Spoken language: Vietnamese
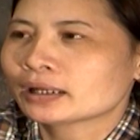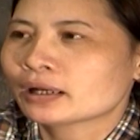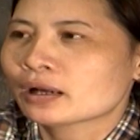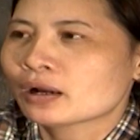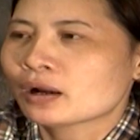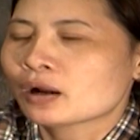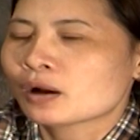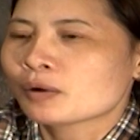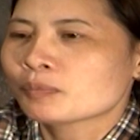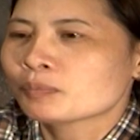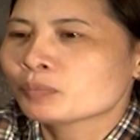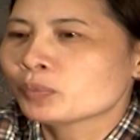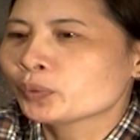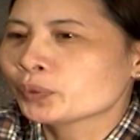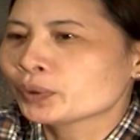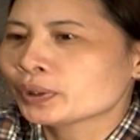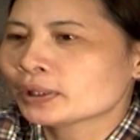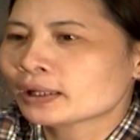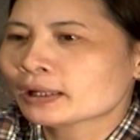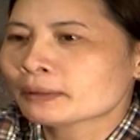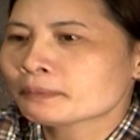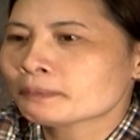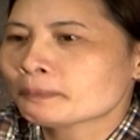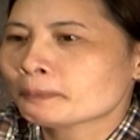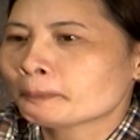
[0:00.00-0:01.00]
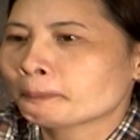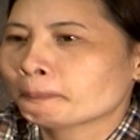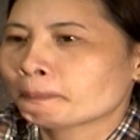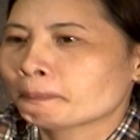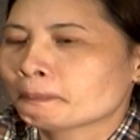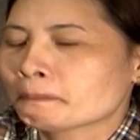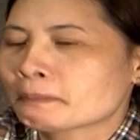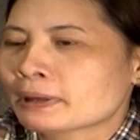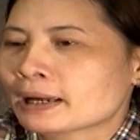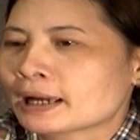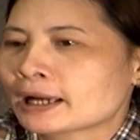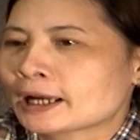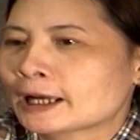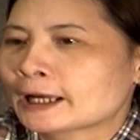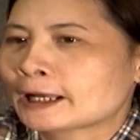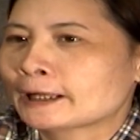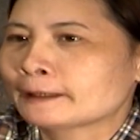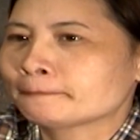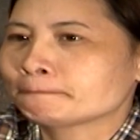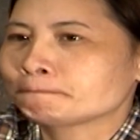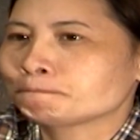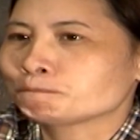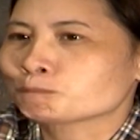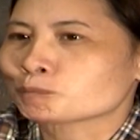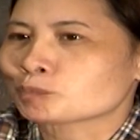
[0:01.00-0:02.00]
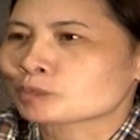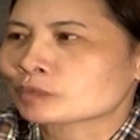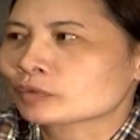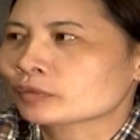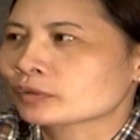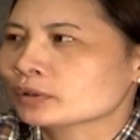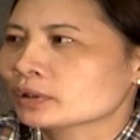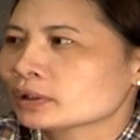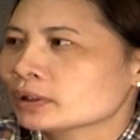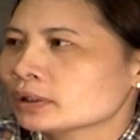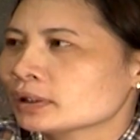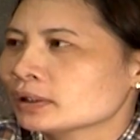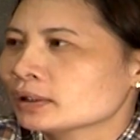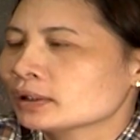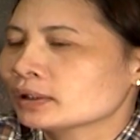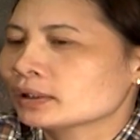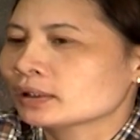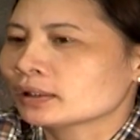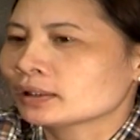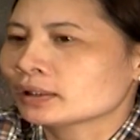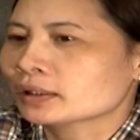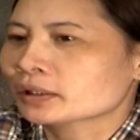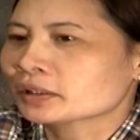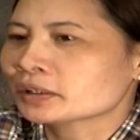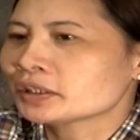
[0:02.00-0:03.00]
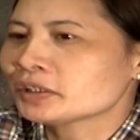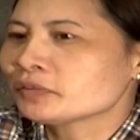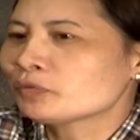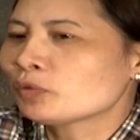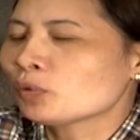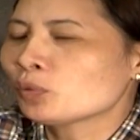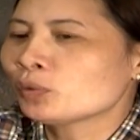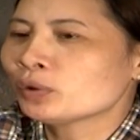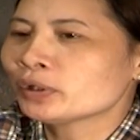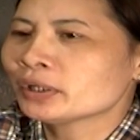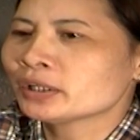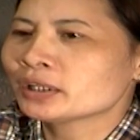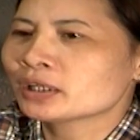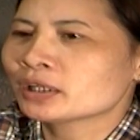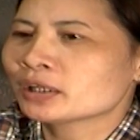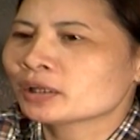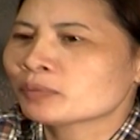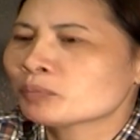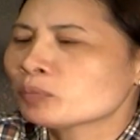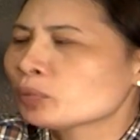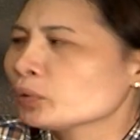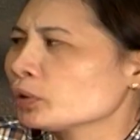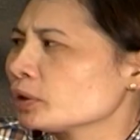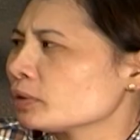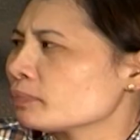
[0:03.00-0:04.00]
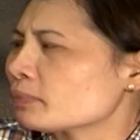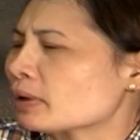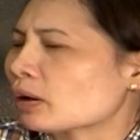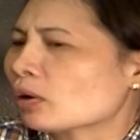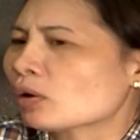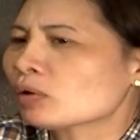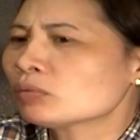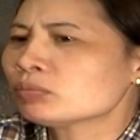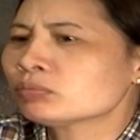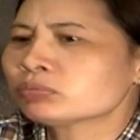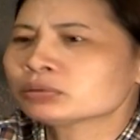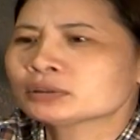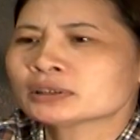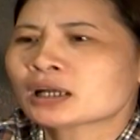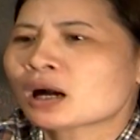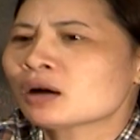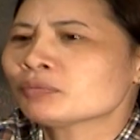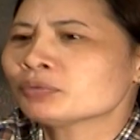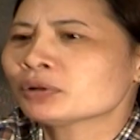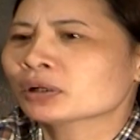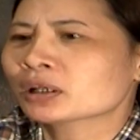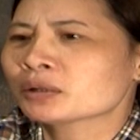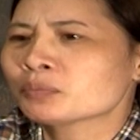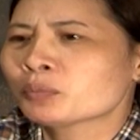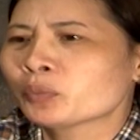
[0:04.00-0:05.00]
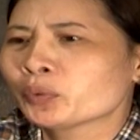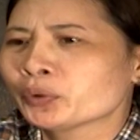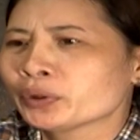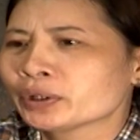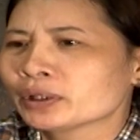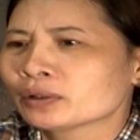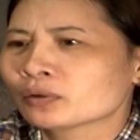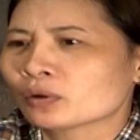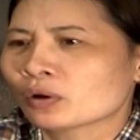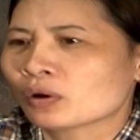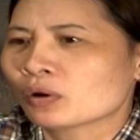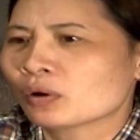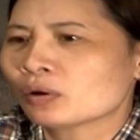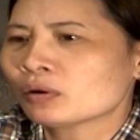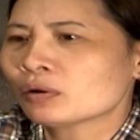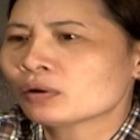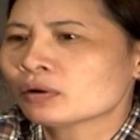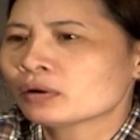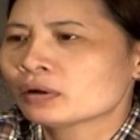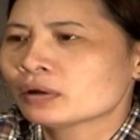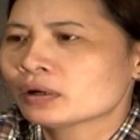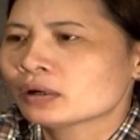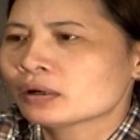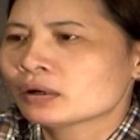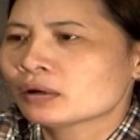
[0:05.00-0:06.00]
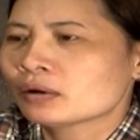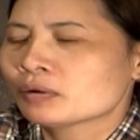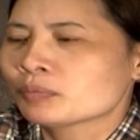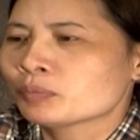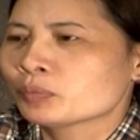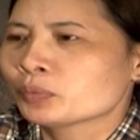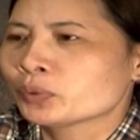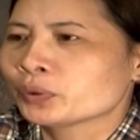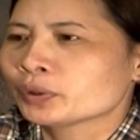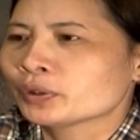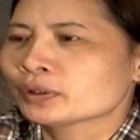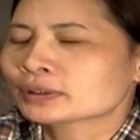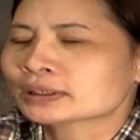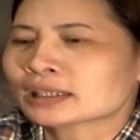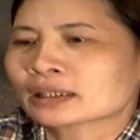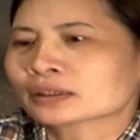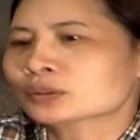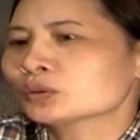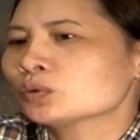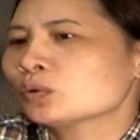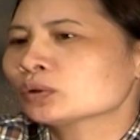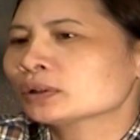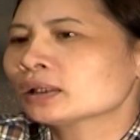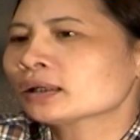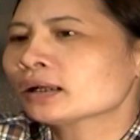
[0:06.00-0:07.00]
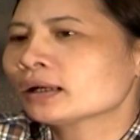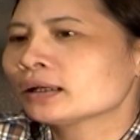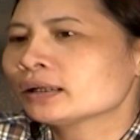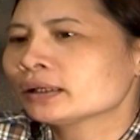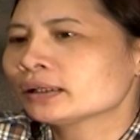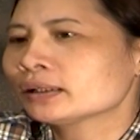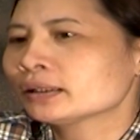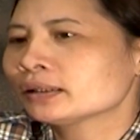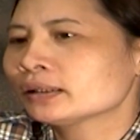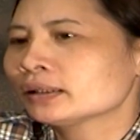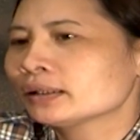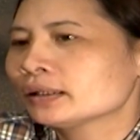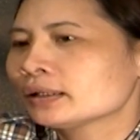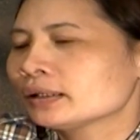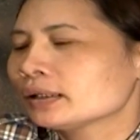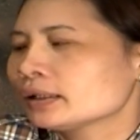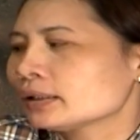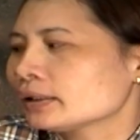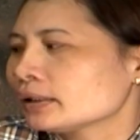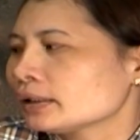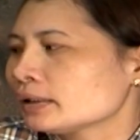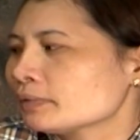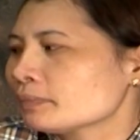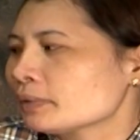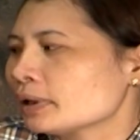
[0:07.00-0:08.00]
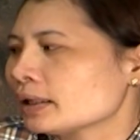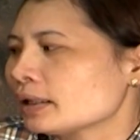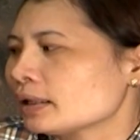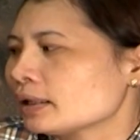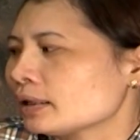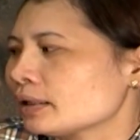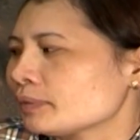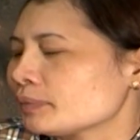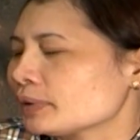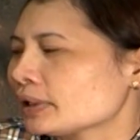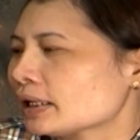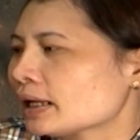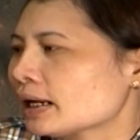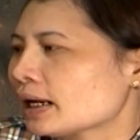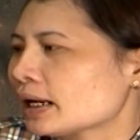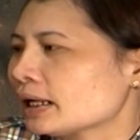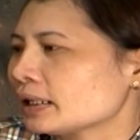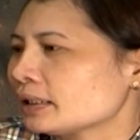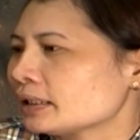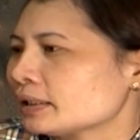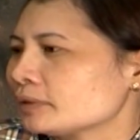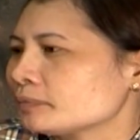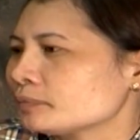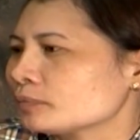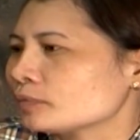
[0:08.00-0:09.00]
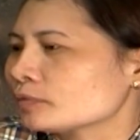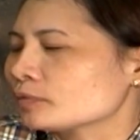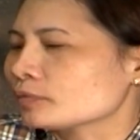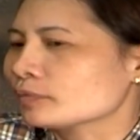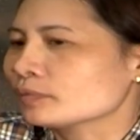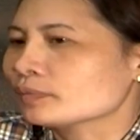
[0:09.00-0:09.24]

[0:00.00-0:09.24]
là bụi lắm, mà khi phun lên là nó bụi mà không chống được cái mùi của nó, mùi nó sặc sụa tất cả lên. Thế mà với hai là